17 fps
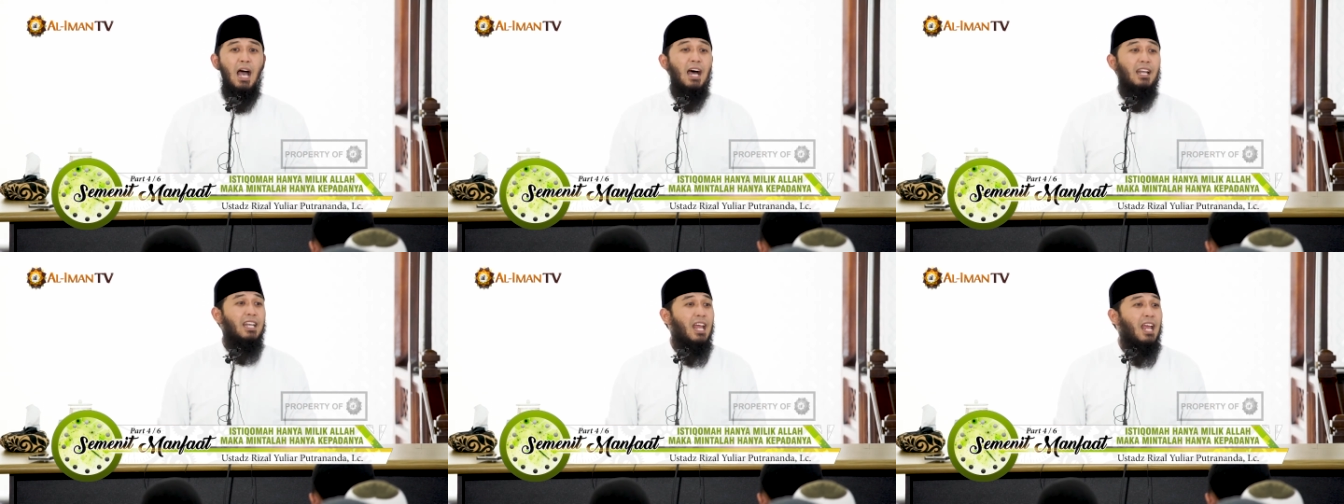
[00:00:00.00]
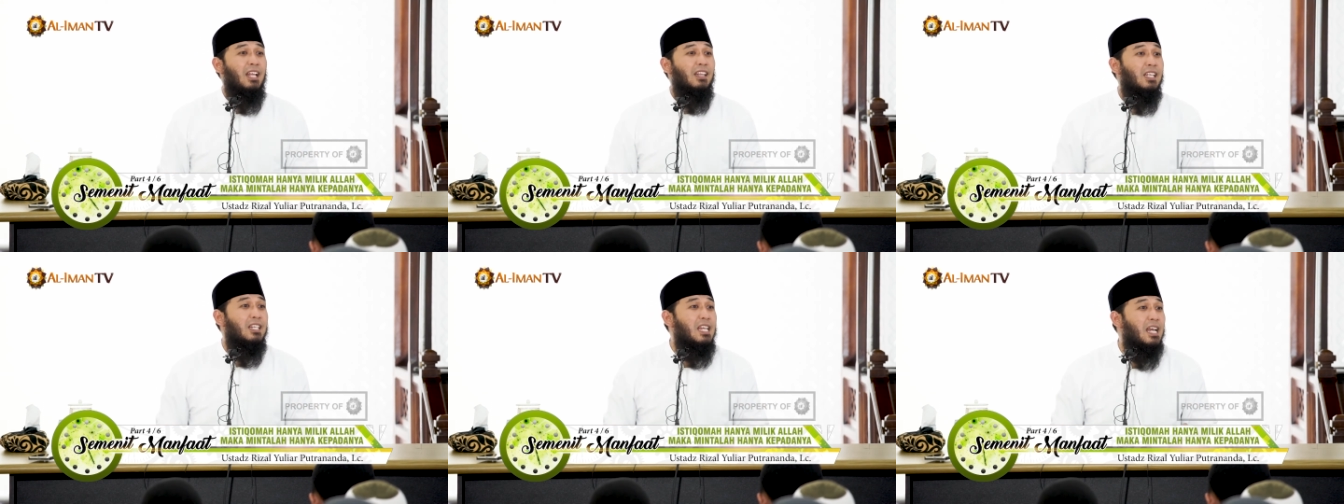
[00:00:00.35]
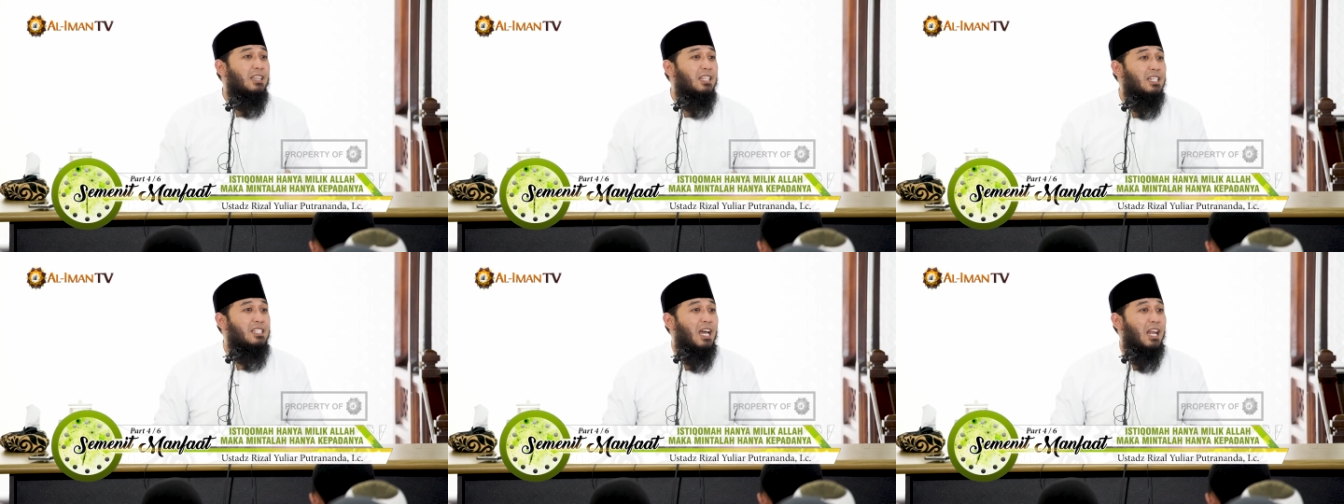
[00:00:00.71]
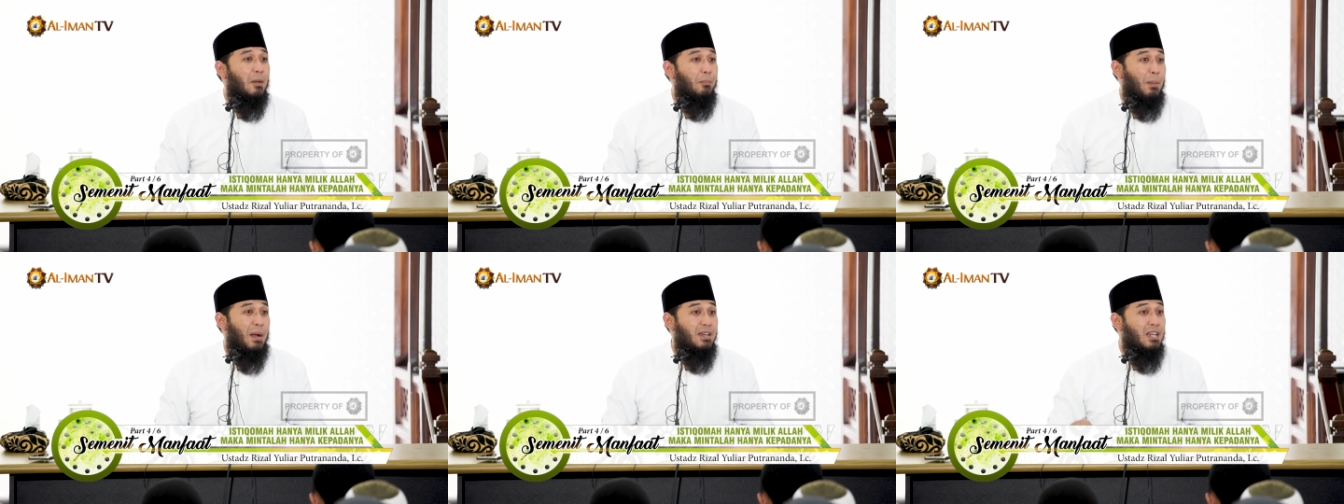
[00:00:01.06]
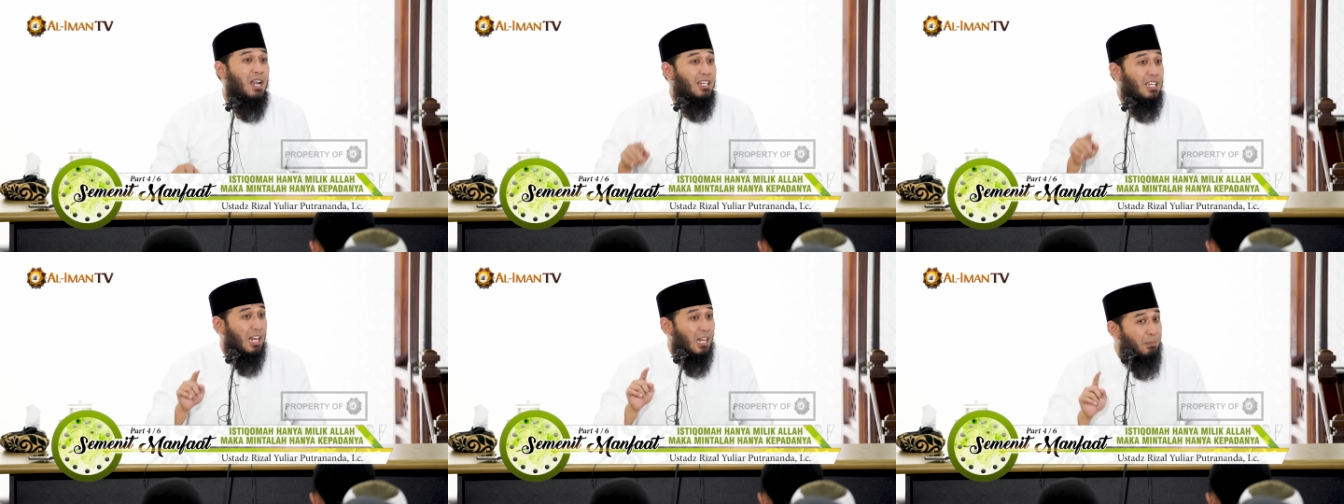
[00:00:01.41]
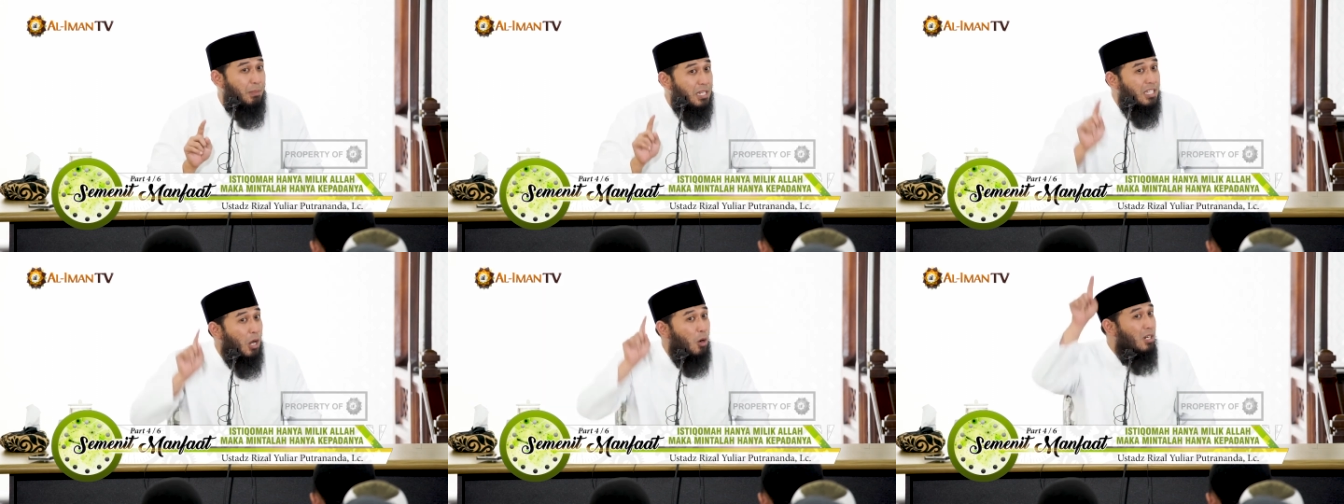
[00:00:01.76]
Ada yang ternyata jarak pandangnya
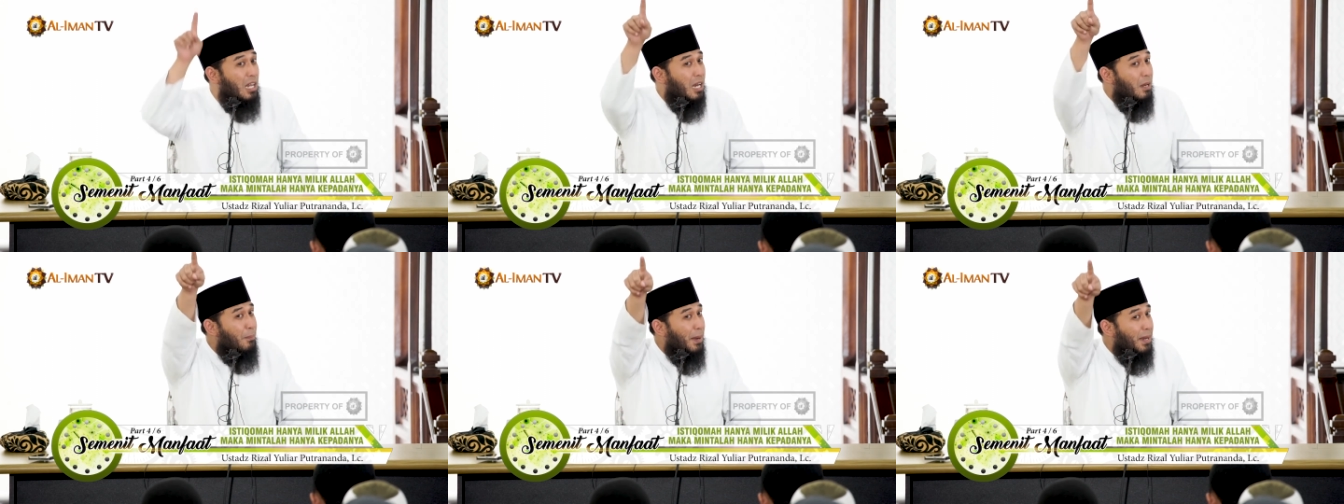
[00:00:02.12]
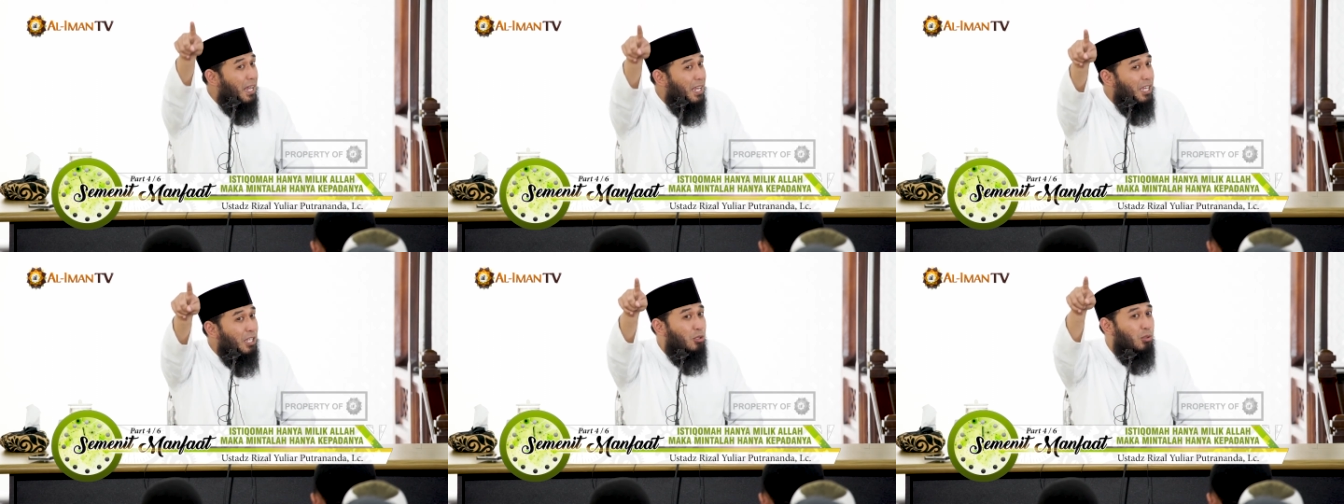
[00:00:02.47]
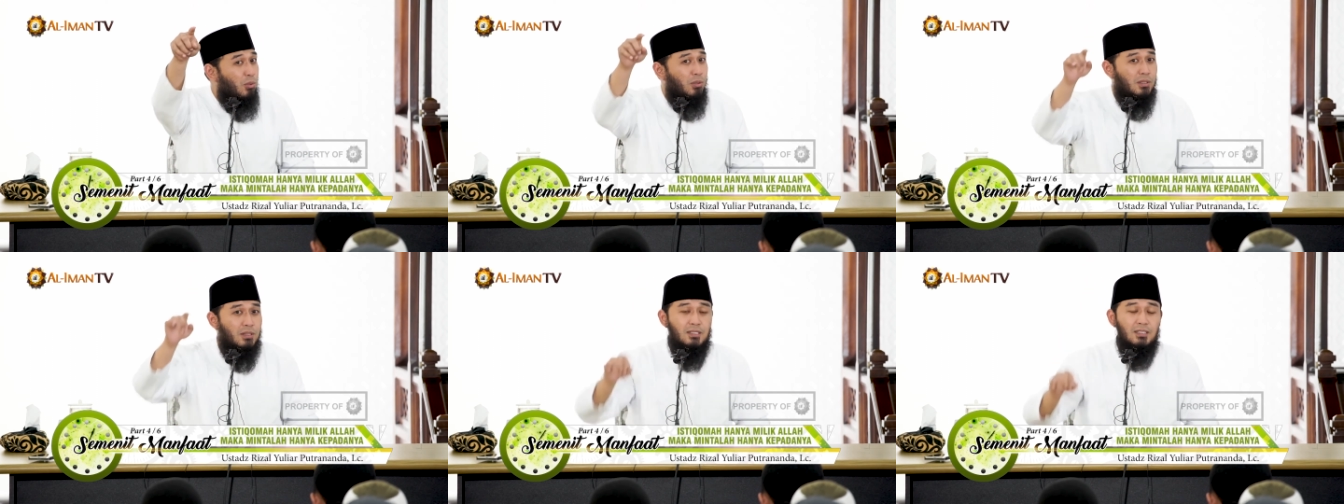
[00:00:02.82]
lebih jauh daripada itu.